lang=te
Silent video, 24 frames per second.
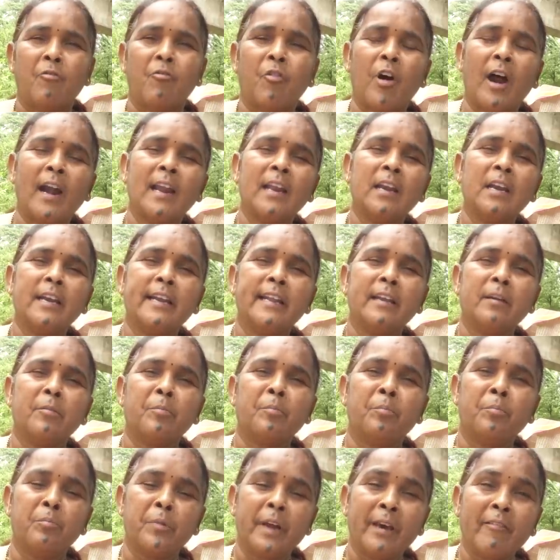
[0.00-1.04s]
వాళ్ళని డె
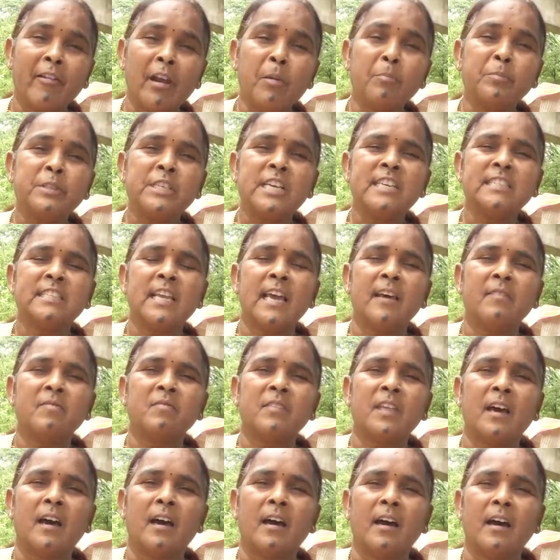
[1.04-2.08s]
డెవలప్ చేసే
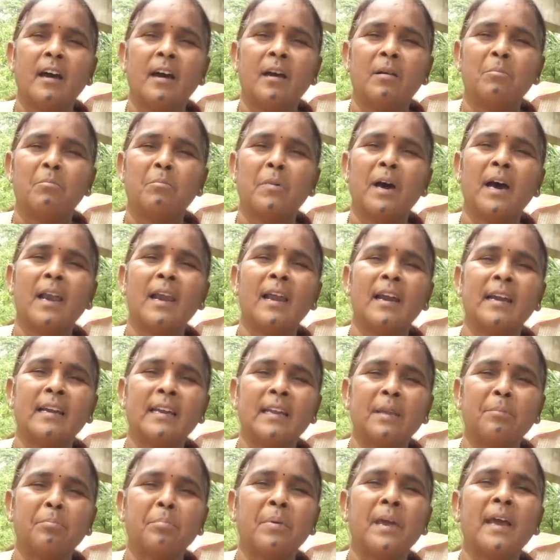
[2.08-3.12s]
అంత
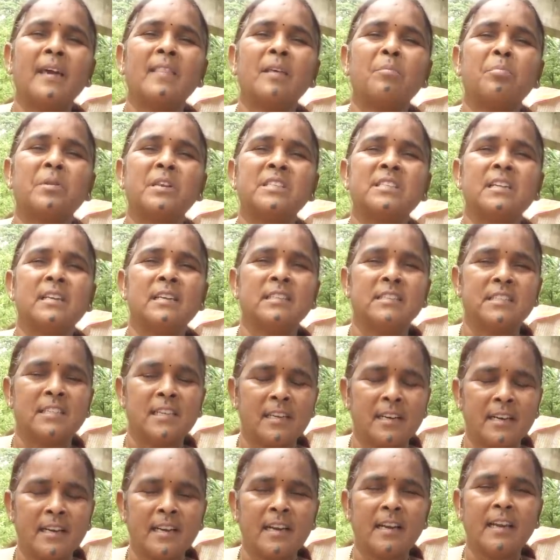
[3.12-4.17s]
మాలాటి పేద ప్రజల్ని
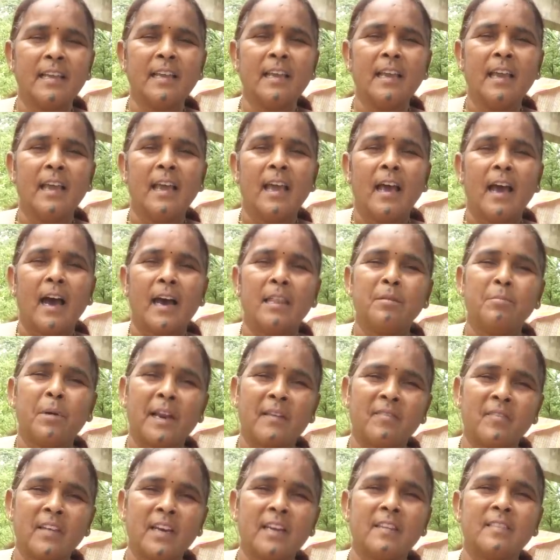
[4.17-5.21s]
చేయడండి అది
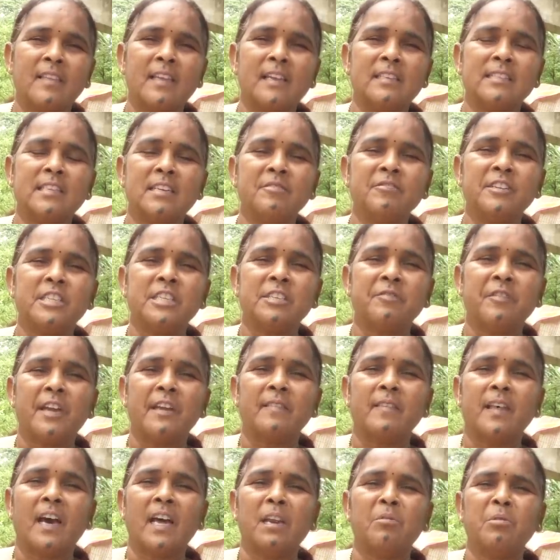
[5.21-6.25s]
మనందరికీ తెలిసిన విషయమే
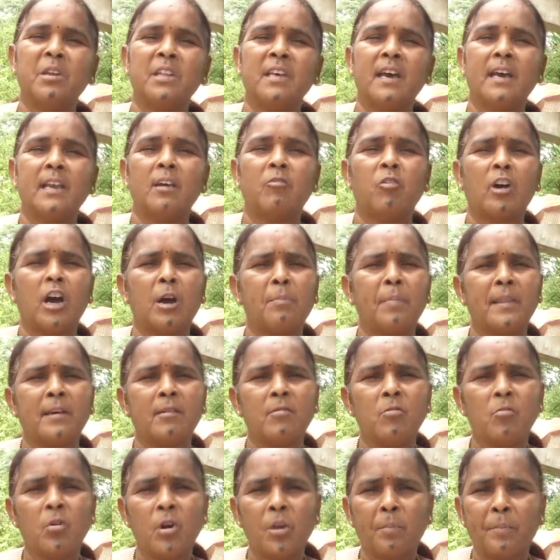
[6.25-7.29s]
దాని మీద ఆయన ఒక్క
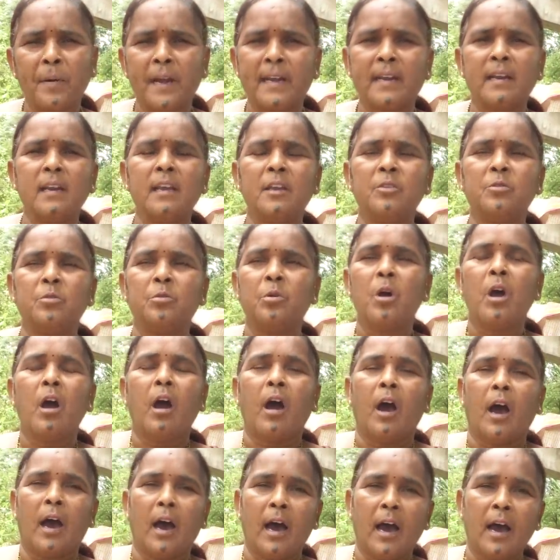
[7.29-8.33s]
పథకం కూడా పెట్టలేదు
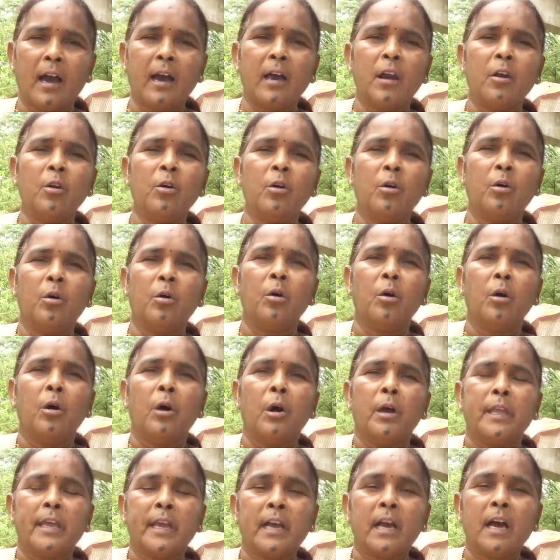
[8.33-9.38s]
ఆఖరిలో
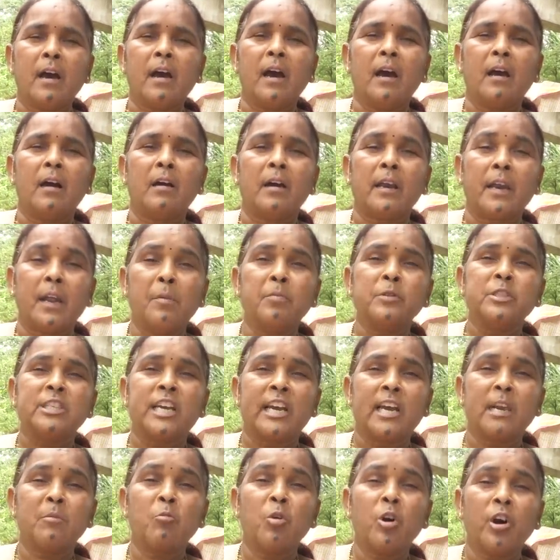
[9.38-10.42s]
ఇంకా రేపు
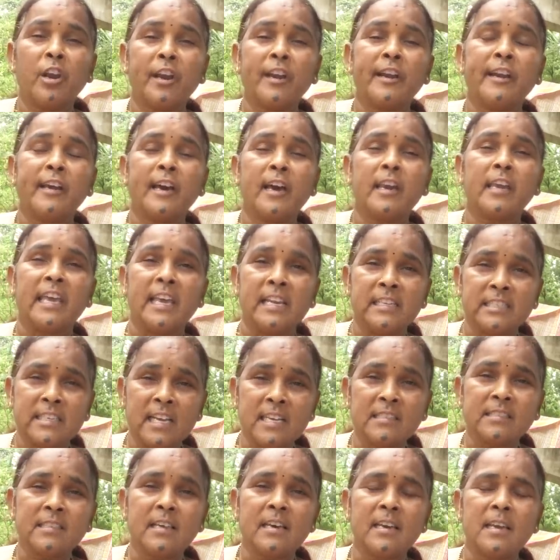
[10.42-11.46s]
జగన్మోహన్ రెడ్డి గారు
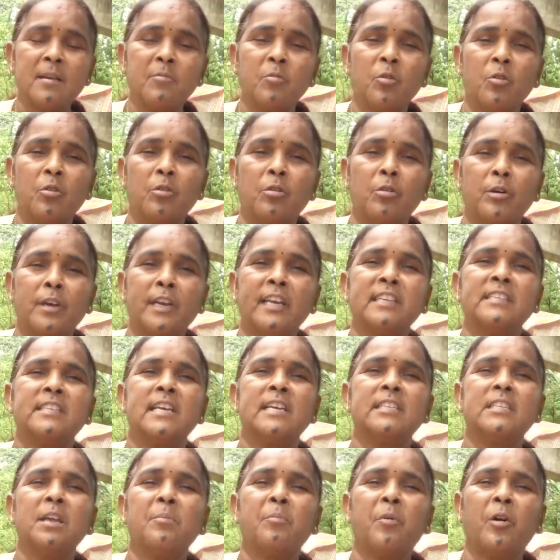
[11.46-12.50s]
గెలిచేస్తారేమో నేను
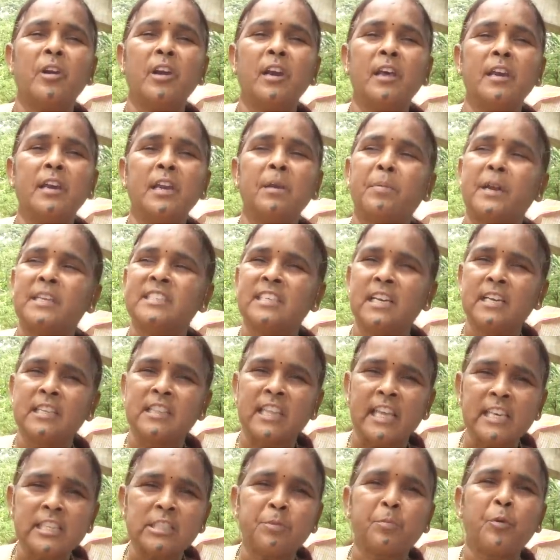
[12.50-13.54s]
చేసే పనులన్నీ ప్రజలకు
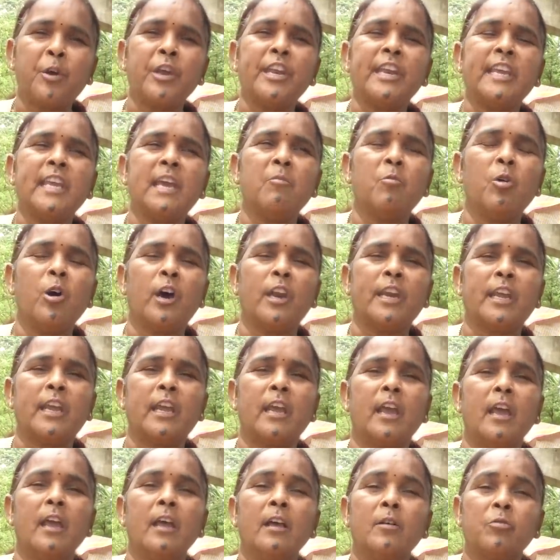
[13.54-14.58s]
తెలిసిపోయినాయేమో అని
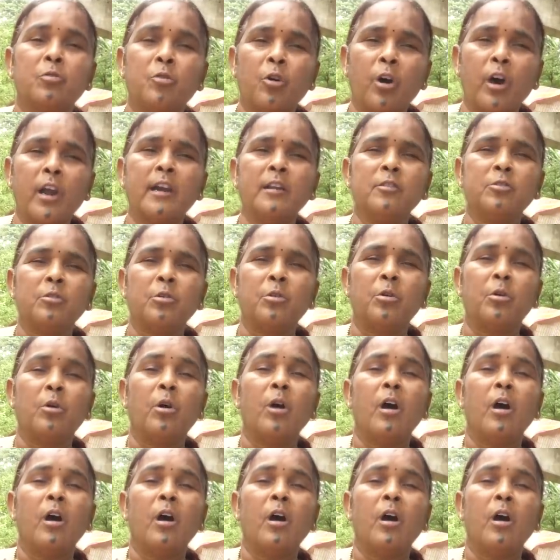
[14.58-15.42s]
ధోరణితో